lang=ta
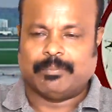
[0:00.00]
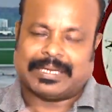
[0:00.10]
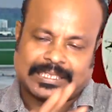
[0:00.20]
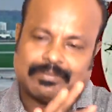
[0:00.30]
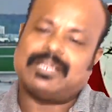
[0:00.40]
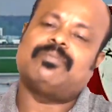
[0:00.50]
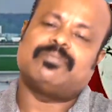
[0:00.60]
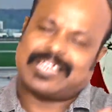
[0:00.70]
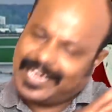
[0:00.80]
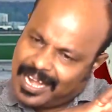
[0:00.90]
மற்றபடி
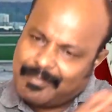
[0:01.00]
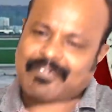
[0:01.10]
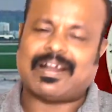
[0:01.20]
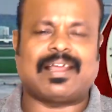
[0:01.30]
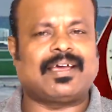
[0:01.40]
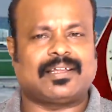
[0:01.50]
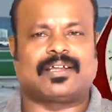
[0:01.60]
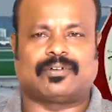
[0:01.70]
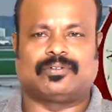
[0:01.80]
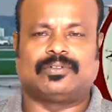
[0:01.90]
எல்லாமே வெள்ளையாக தான்
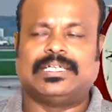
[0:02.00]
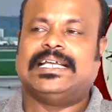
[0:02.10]
இருக்கும்